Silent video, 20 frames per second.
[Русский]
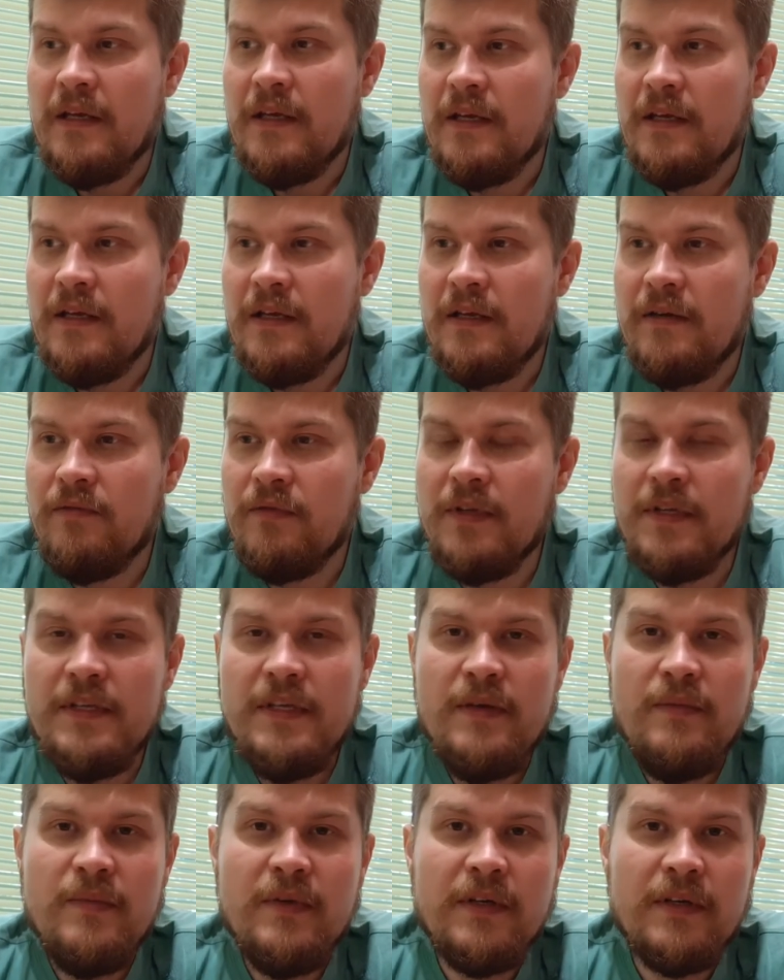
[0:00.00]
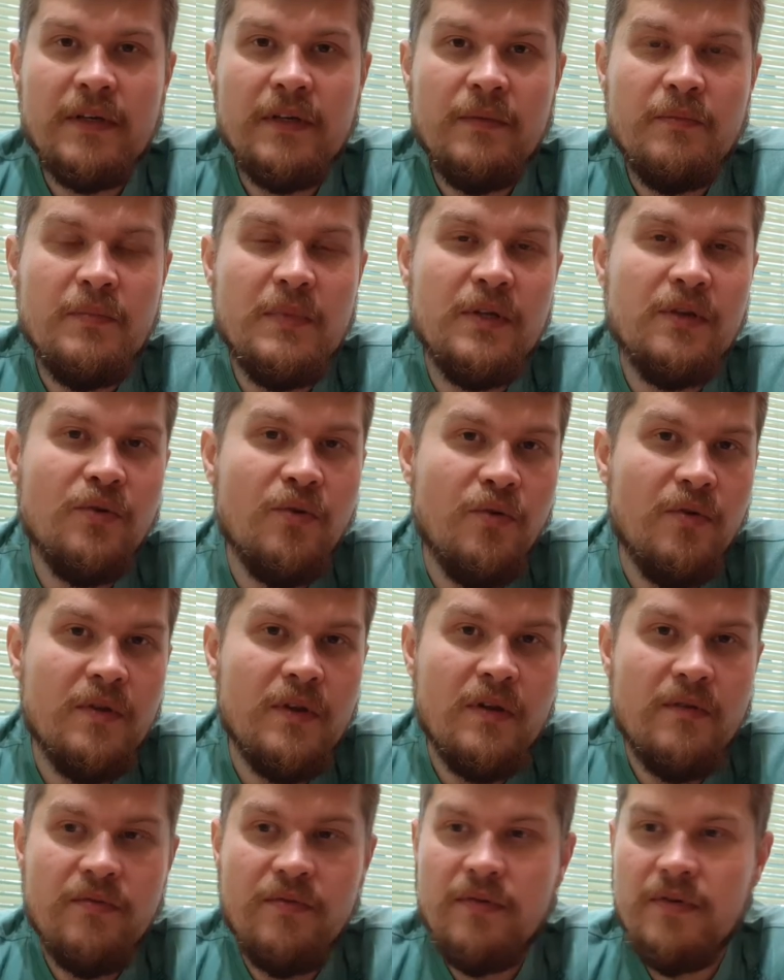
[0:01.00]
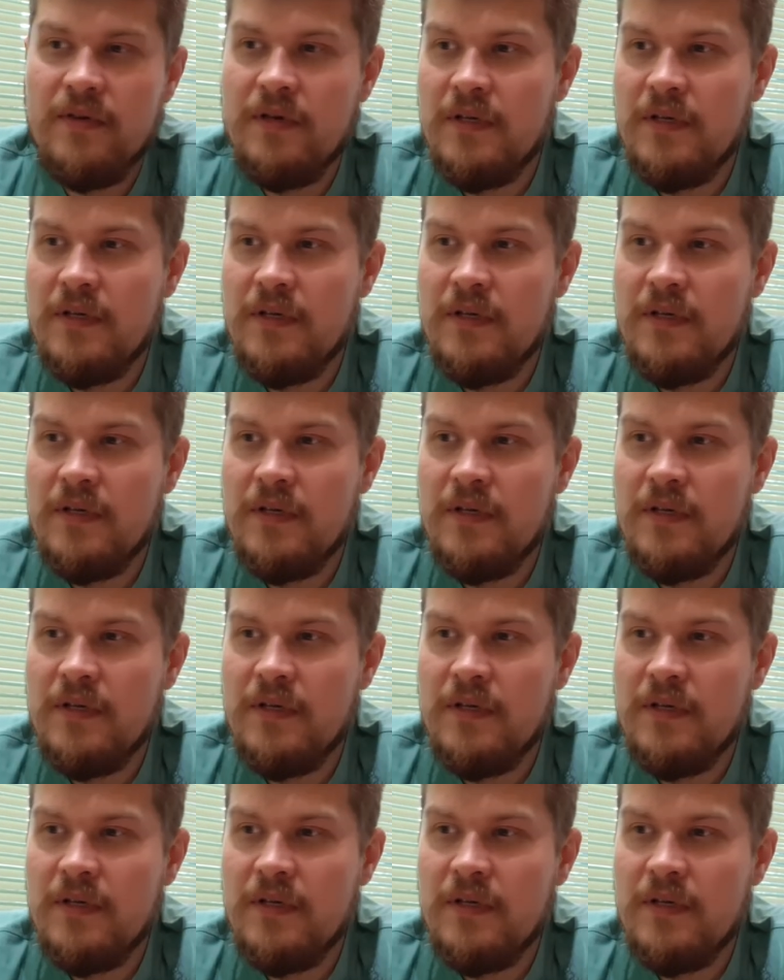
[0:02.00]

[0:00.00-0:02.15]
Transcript: э, Владимир Милонов –